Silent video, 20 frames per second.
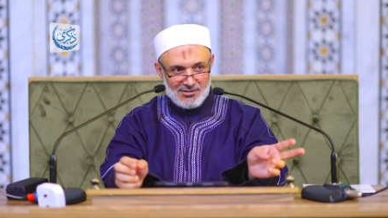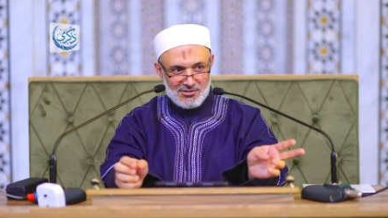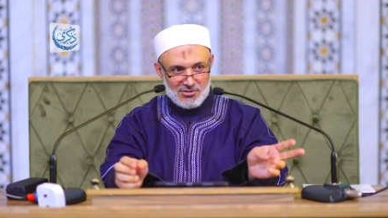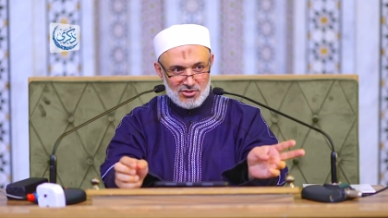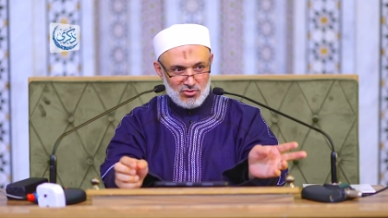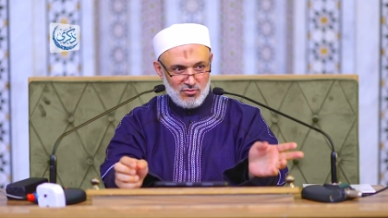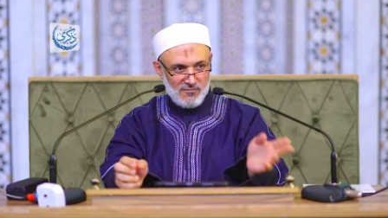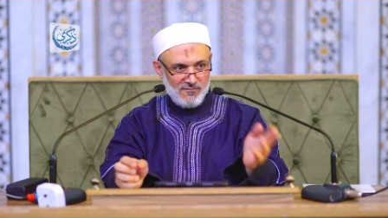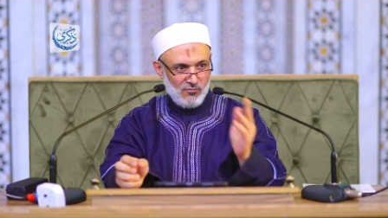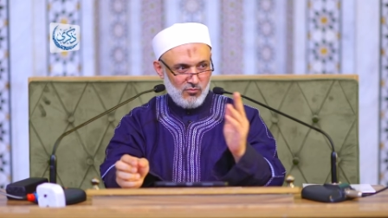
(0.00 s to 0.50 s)

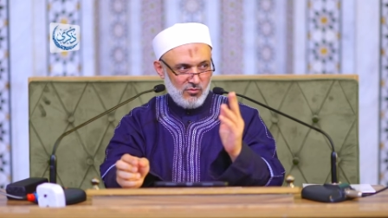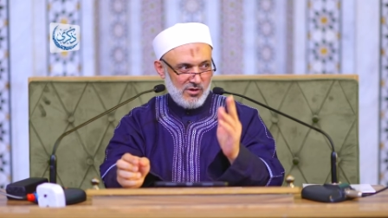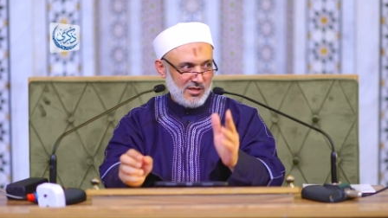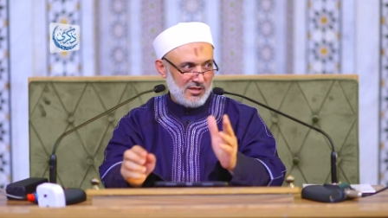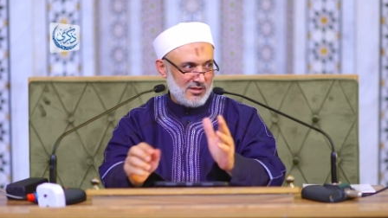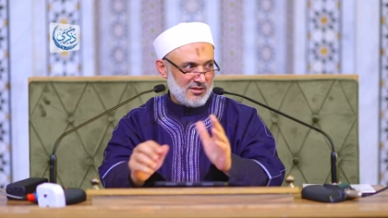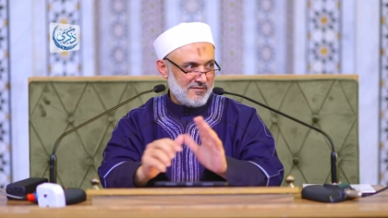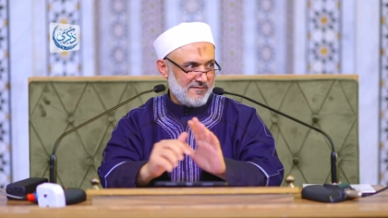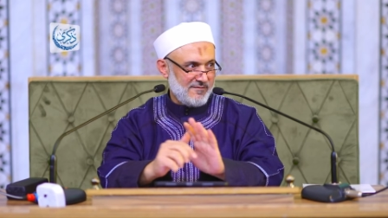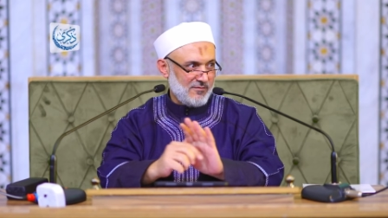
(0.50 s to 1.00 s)
شوفوا
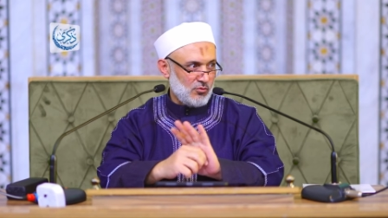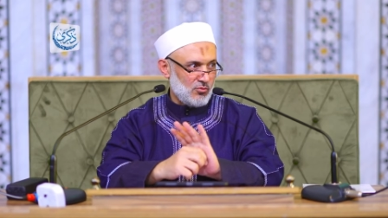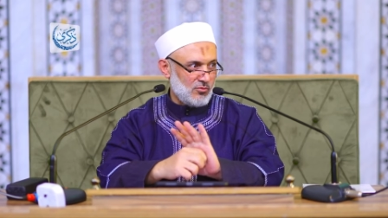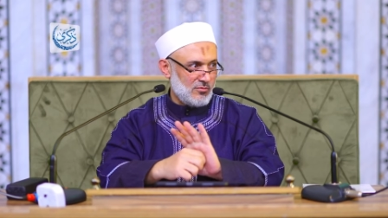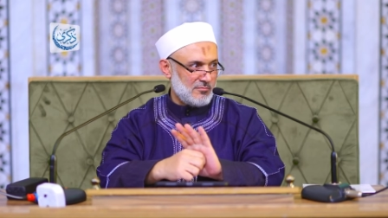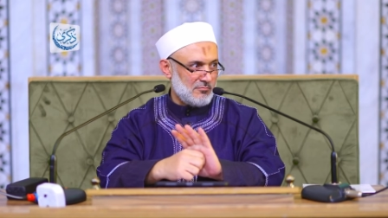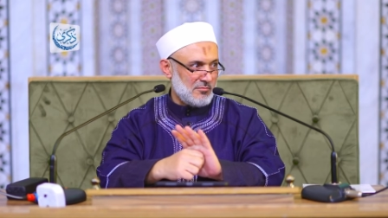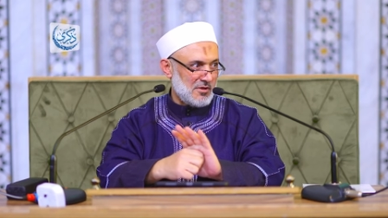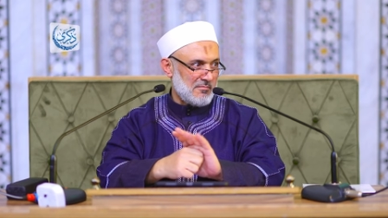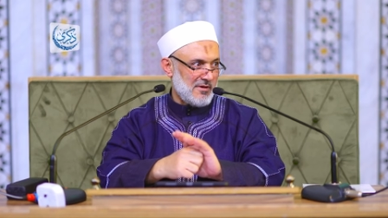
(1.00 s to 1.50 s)
ينتفعوا
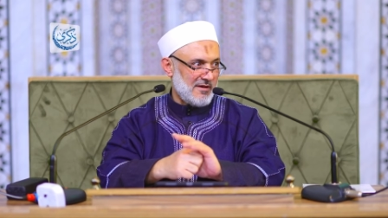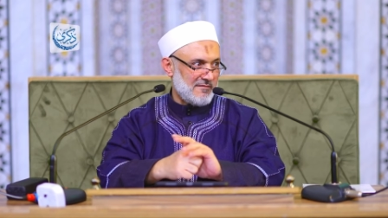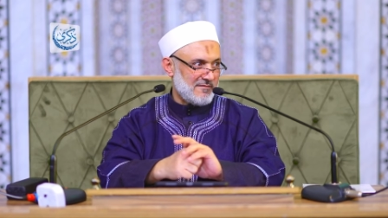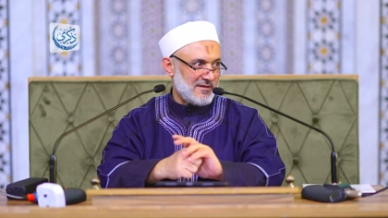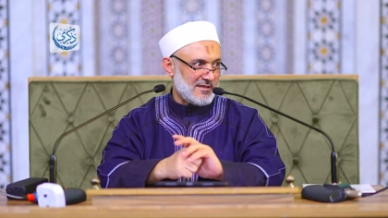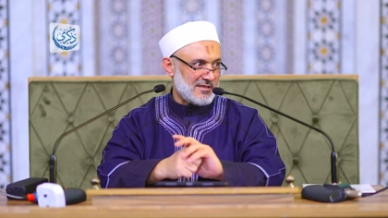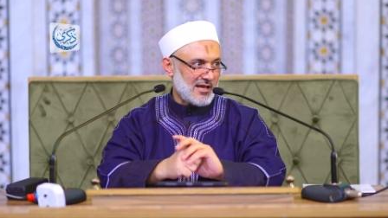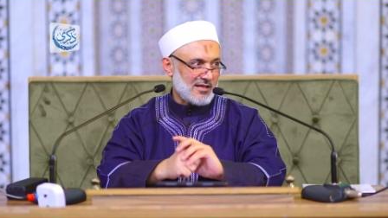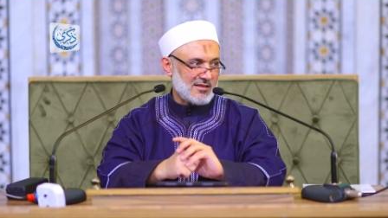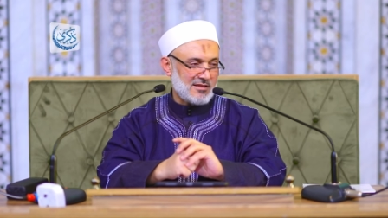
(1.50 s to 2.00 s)
بما
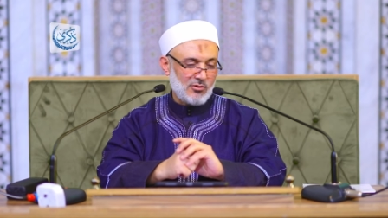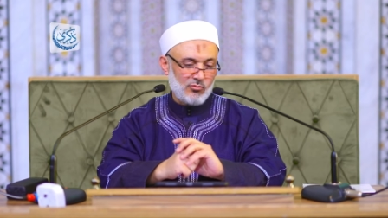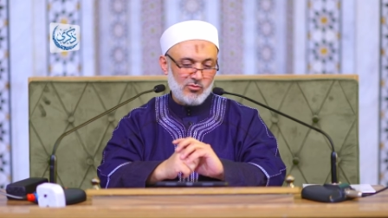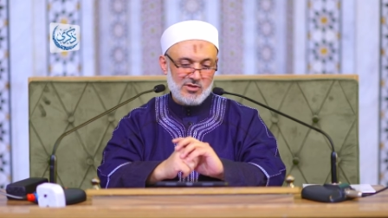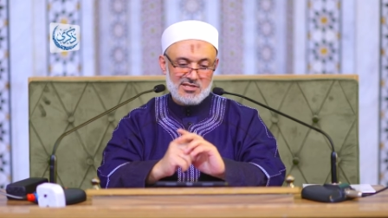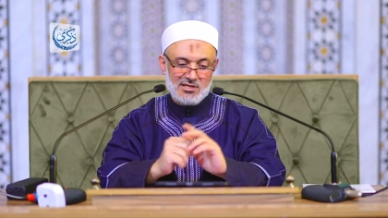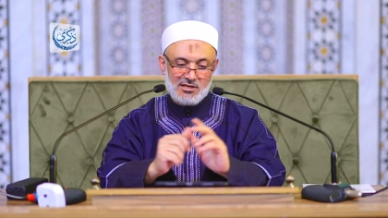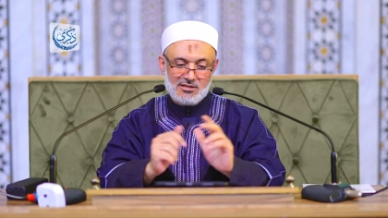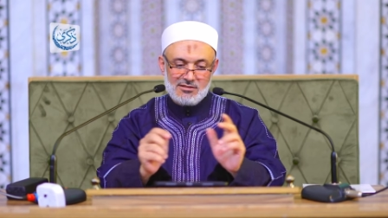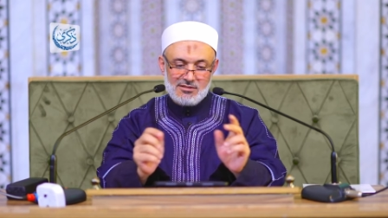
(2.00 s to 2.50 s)
في تحت
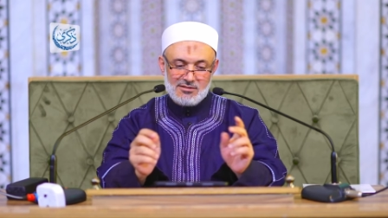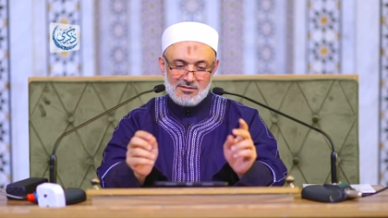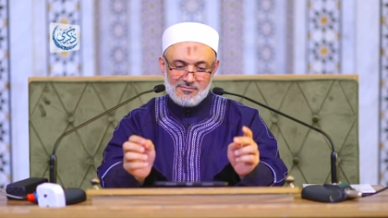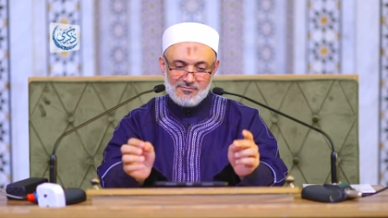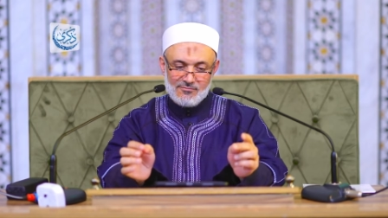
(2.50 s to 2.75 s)
الوساده